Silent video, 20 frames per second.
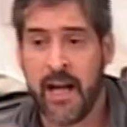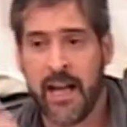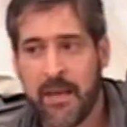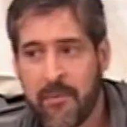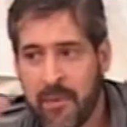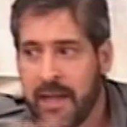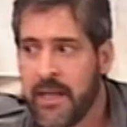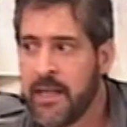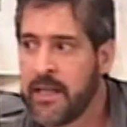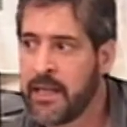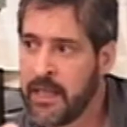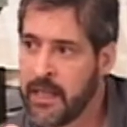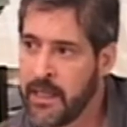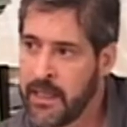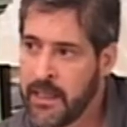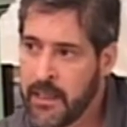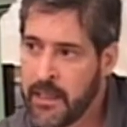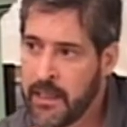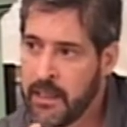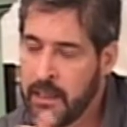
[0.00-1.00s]
Además de
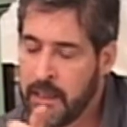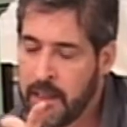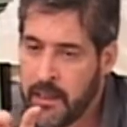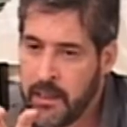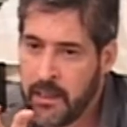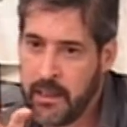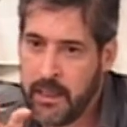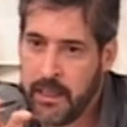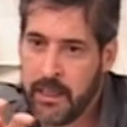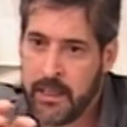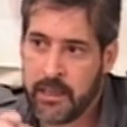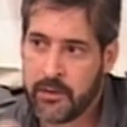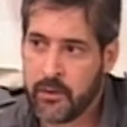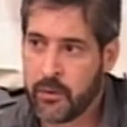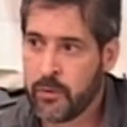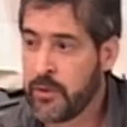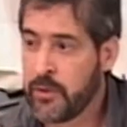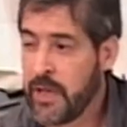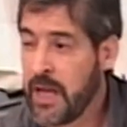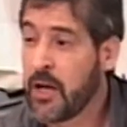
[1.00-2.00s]
que en la
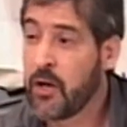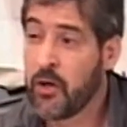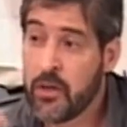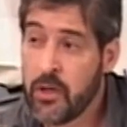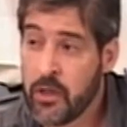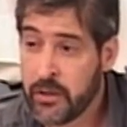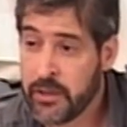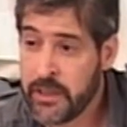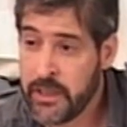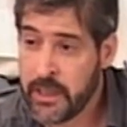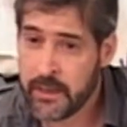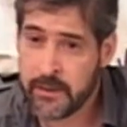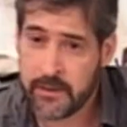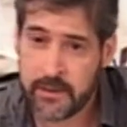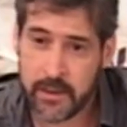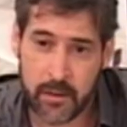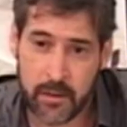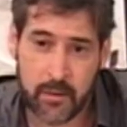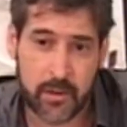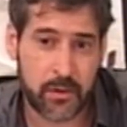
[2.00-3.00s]
estructura de
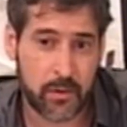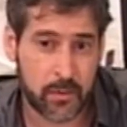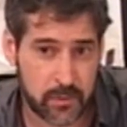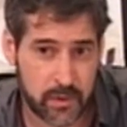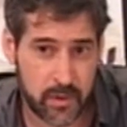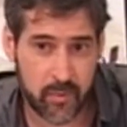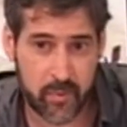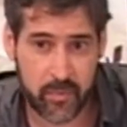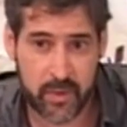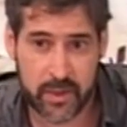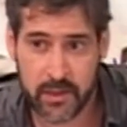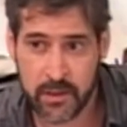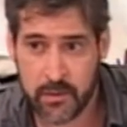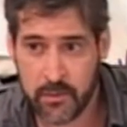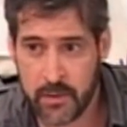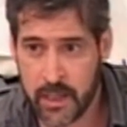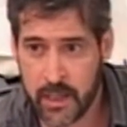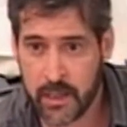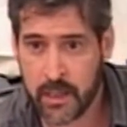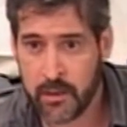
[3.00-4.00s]
colonias, que era una estructura muy
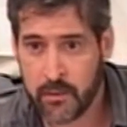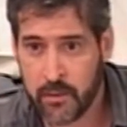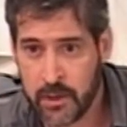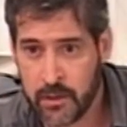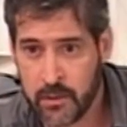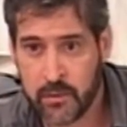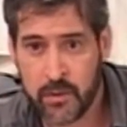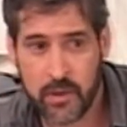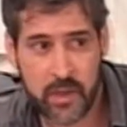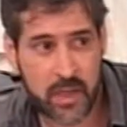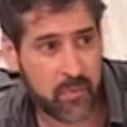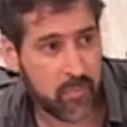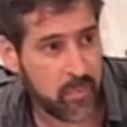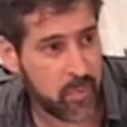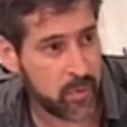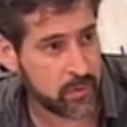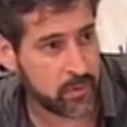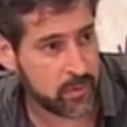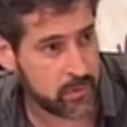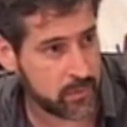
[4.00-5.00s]
particular, que durante un
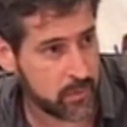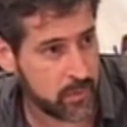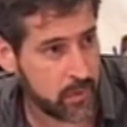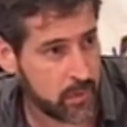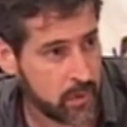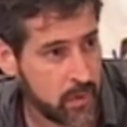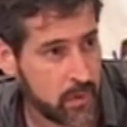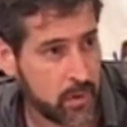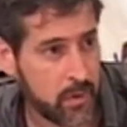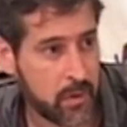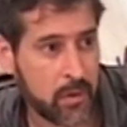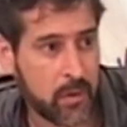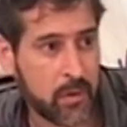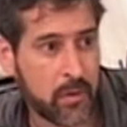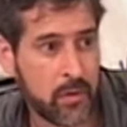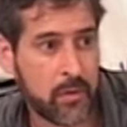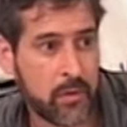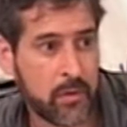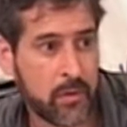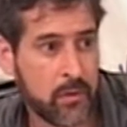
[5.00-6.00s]
tiempo
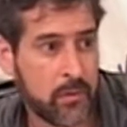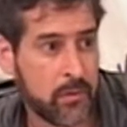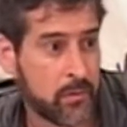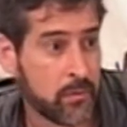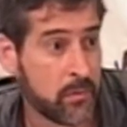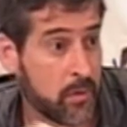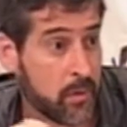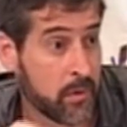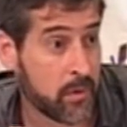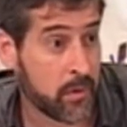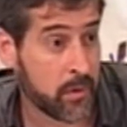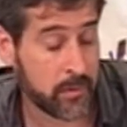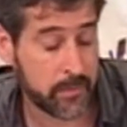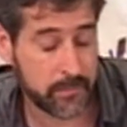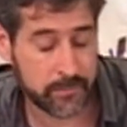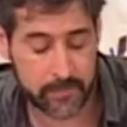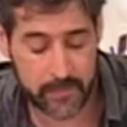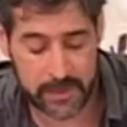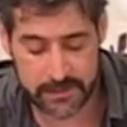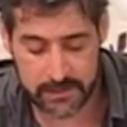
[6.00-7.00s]
tuvo,
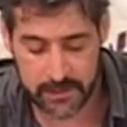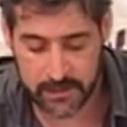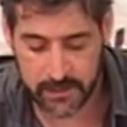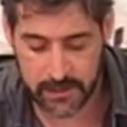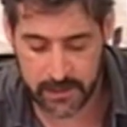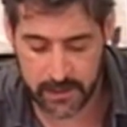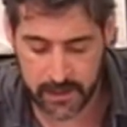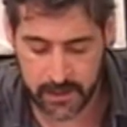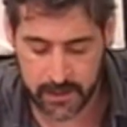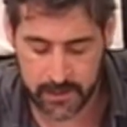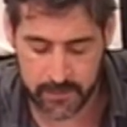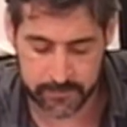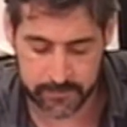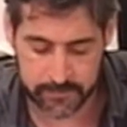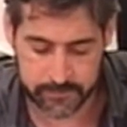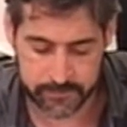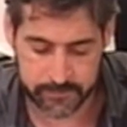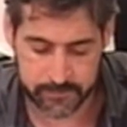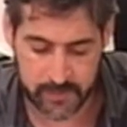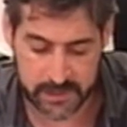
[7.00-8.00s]
tuvo bastante,
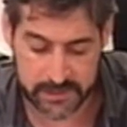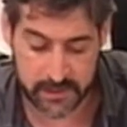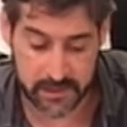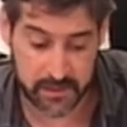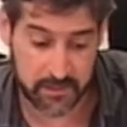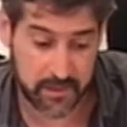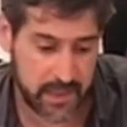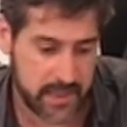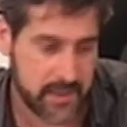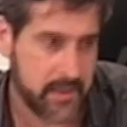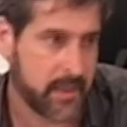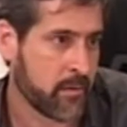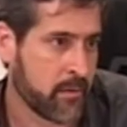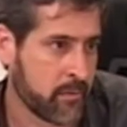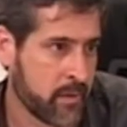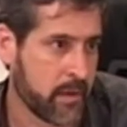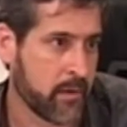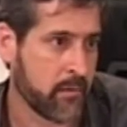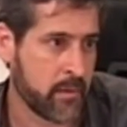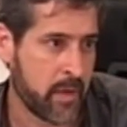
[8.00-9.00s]
bastante vigencia,
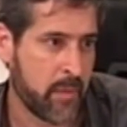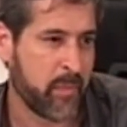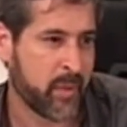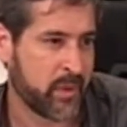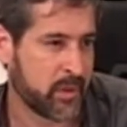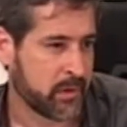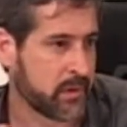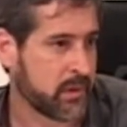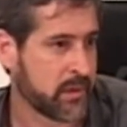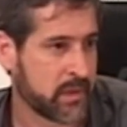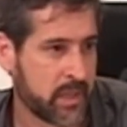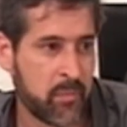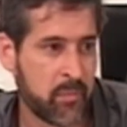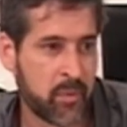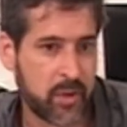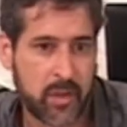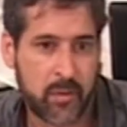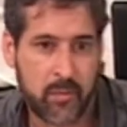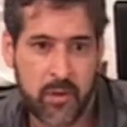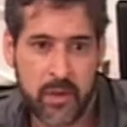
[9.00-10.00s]
era un aspecto central,
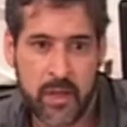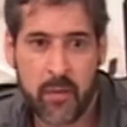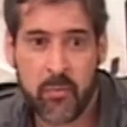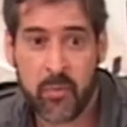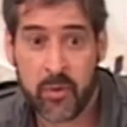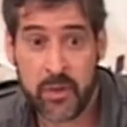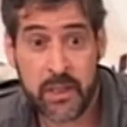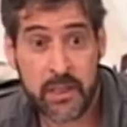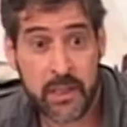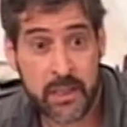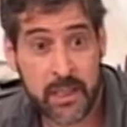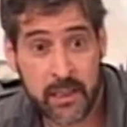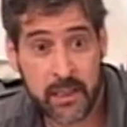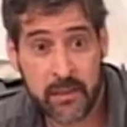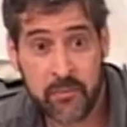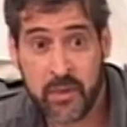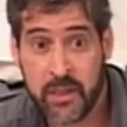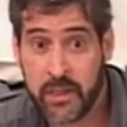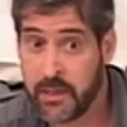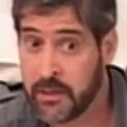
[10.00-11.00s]
por ejemplo, de la
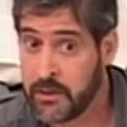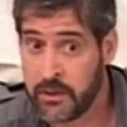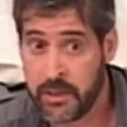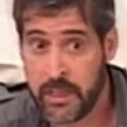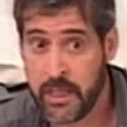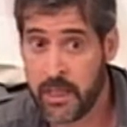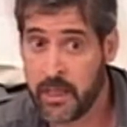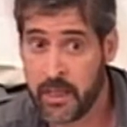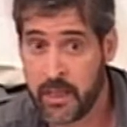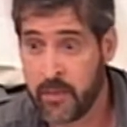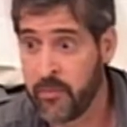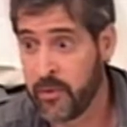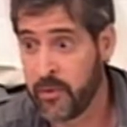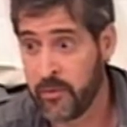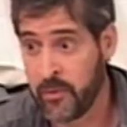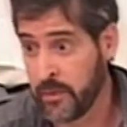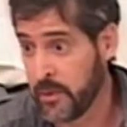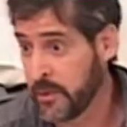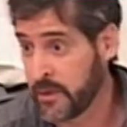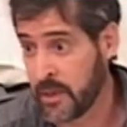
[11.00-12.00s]
política inmigratoria que
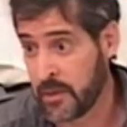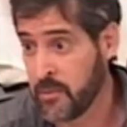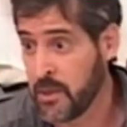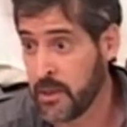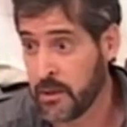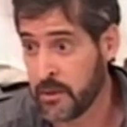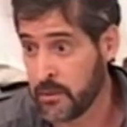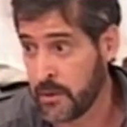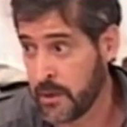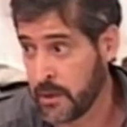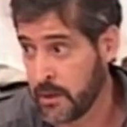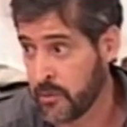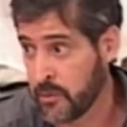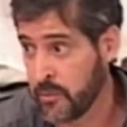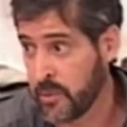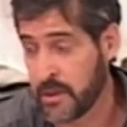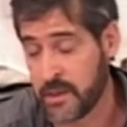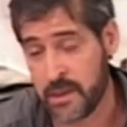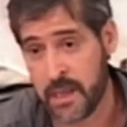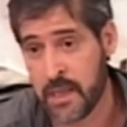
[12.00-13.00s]
promovió Sarmiento durante
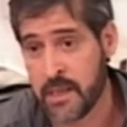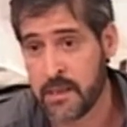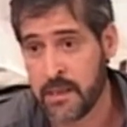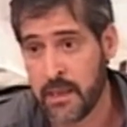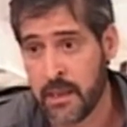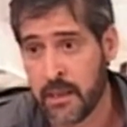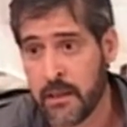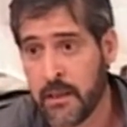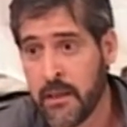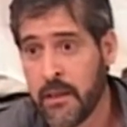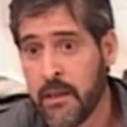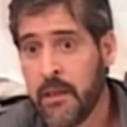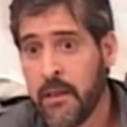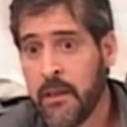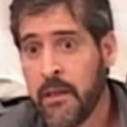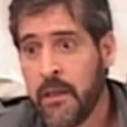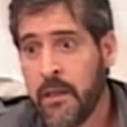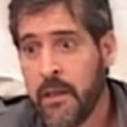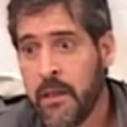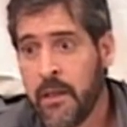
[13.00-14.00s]
su presidencia,
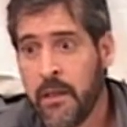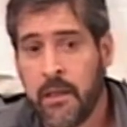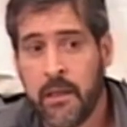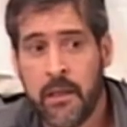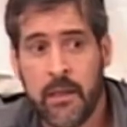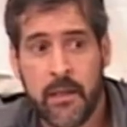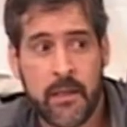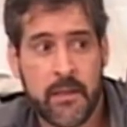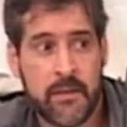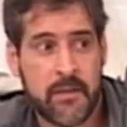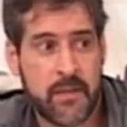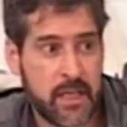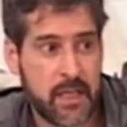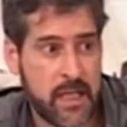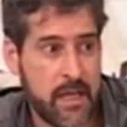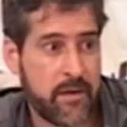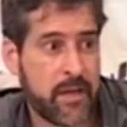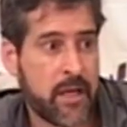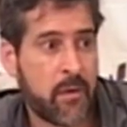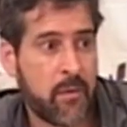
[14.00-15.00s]
¿eh? se
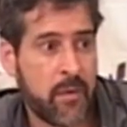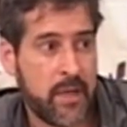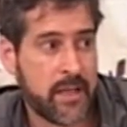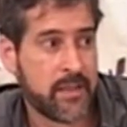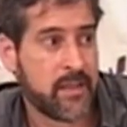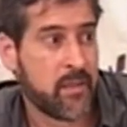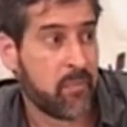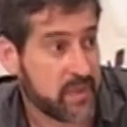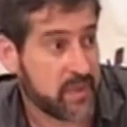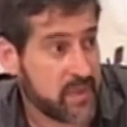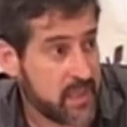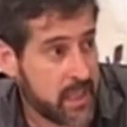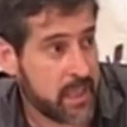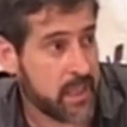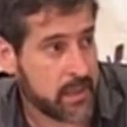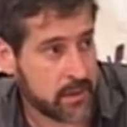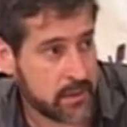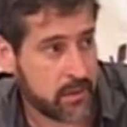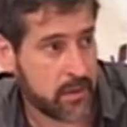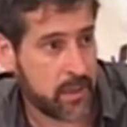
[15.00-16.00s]
creaban escuelas
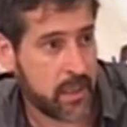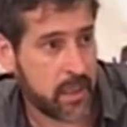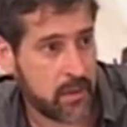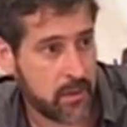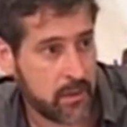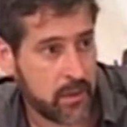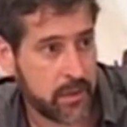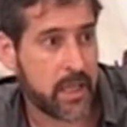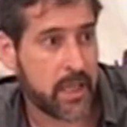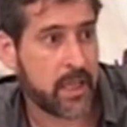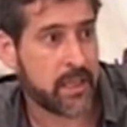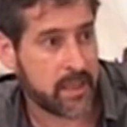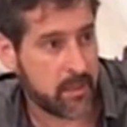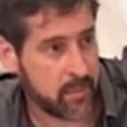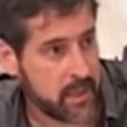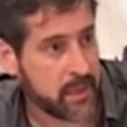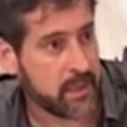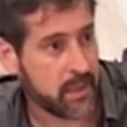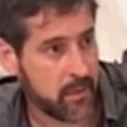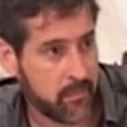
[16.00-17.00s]
especiales dentro de las colonias que
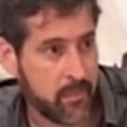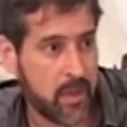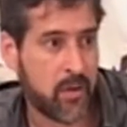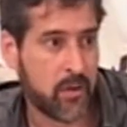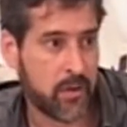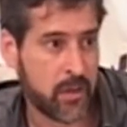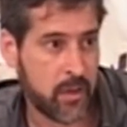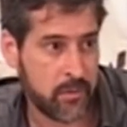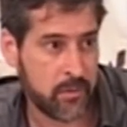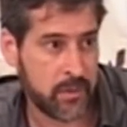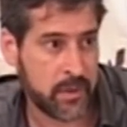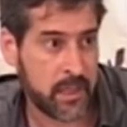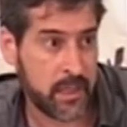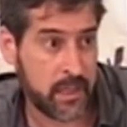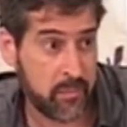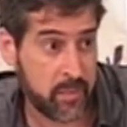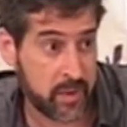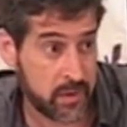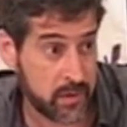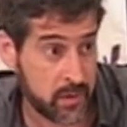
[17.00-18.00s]
también estaban bajo la órbita
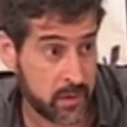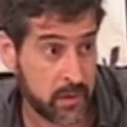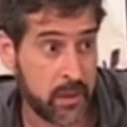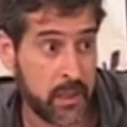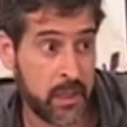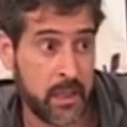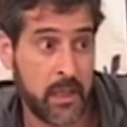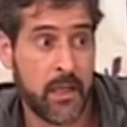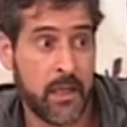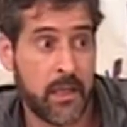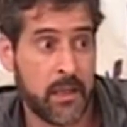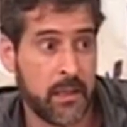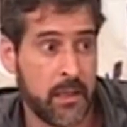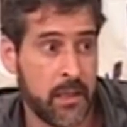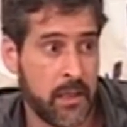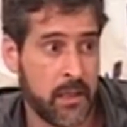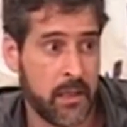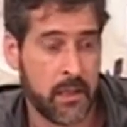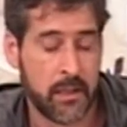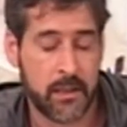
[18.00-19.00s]
de inspección
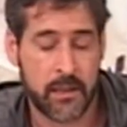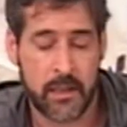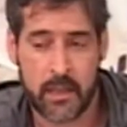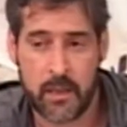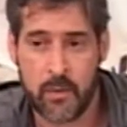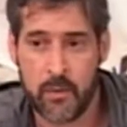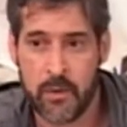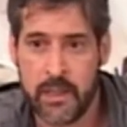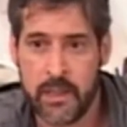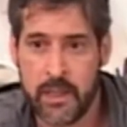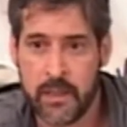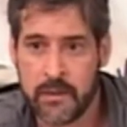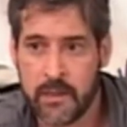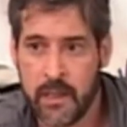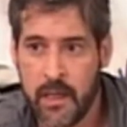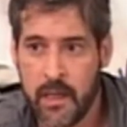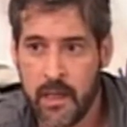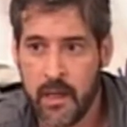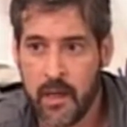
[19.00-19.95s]
de, Raúl Díaz.